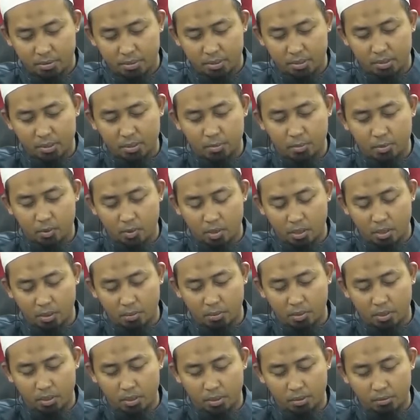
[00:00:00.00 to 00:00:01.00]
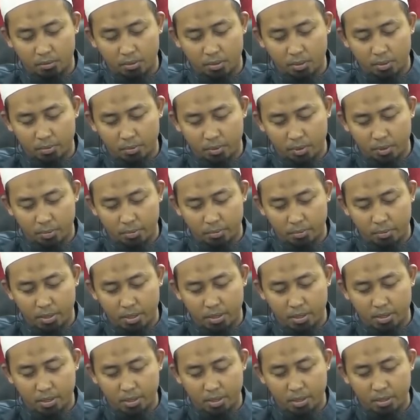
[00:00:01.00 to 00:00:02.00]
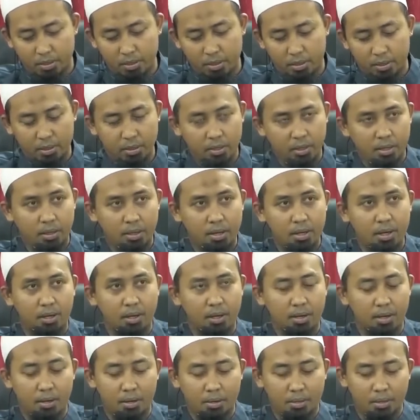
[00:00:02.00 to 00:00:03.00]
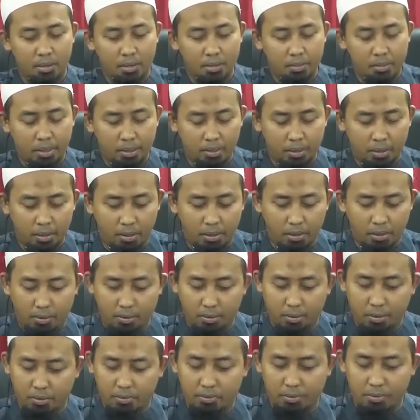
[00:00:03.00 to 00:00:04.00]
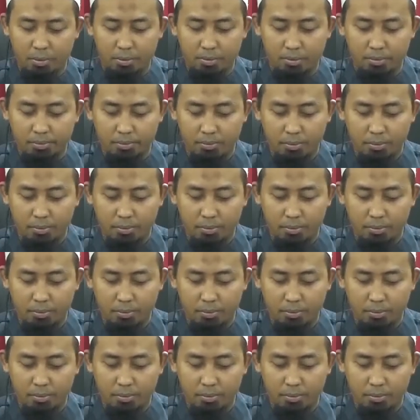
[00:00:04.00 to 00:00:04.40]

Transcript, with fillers: kita berdoa kepada Allah mudah-mudahan niatan ini gagal dan dibatalkan oleh Allah